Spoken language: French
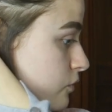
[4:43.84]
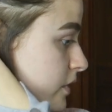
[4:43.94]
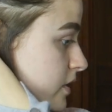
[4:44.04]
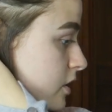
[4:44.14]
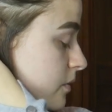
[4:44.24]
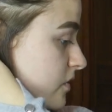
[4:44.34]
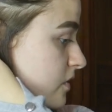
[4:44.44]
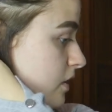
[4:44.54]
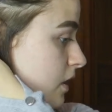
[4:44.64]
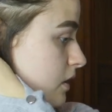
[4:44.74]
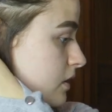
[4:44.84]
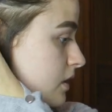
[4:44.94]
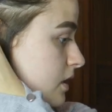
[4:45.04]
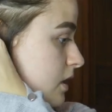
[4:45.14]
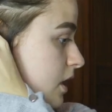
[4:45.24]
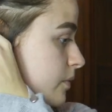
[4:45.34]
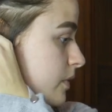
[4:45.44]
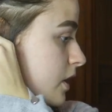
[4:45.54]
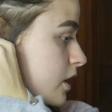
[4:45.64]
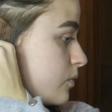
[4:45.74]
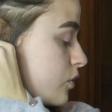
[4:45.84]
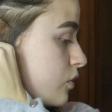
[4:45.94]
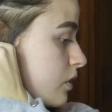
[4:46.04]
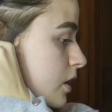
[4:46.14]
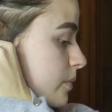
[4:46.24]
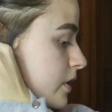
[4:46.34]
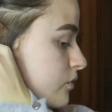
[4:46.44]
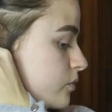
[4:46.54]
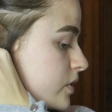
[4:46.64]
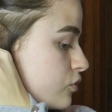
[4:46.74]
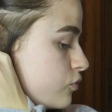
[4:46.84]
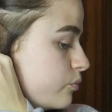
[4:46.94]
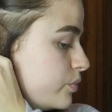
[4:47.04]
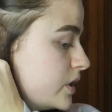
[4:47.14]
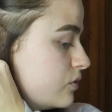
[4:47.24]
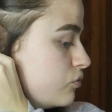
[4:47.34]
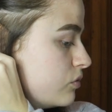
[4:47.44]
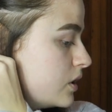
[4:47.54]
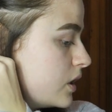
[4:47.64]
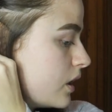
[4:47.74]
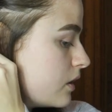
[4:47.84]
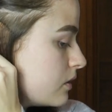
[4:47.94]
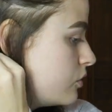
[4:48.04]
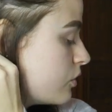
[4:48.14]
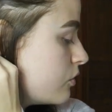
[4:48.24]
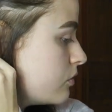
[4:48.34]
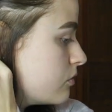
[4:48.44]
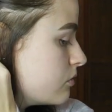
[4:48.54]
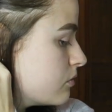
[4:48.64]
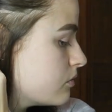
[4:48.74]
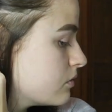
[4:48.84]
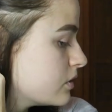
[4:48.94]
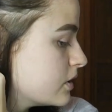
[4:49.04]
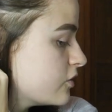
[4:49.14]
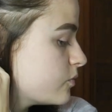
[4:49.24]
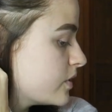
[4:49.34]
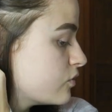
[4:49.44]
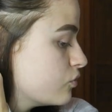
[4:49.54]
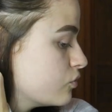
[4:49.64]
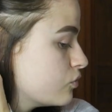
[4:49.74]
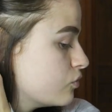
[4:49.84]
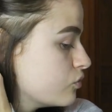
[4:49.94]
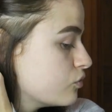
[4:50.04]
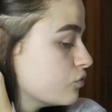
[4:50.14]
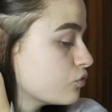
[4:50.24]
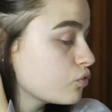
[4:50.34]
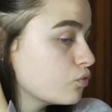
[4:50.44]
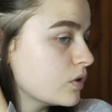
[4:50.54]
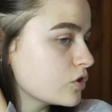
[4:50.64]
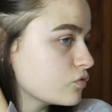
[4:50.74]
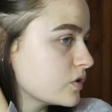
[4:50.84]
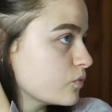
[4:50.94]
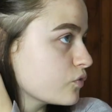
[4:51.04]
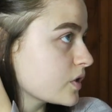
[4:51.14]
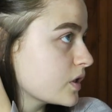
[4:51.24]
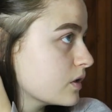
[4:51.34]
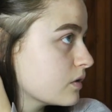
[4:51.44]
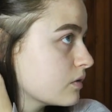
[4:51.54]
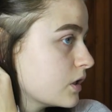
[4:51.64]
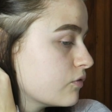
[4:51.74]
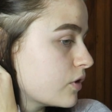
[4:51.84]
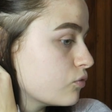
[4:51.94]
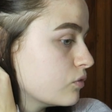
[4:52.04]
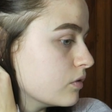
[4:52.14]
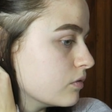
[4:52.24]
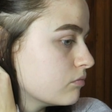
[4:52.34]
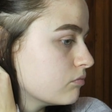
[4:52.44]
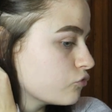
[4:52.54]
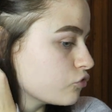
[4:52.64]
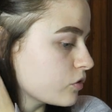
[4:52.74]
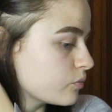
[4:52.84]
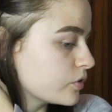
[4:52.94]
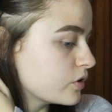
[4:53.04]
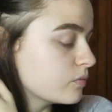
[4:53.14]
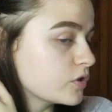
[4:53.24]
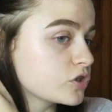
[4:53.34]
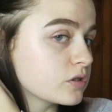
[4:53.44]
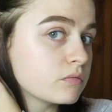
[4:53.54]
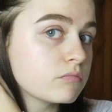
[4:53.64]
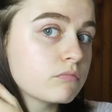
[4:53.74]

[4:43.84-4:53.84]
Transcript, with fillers: Faites comme ça. Et apparemment, après, il faut mettre le bidule là dans l'espèce de, trou là que je vous ai montré. Et voilà. Ouh là En train de péter le machin.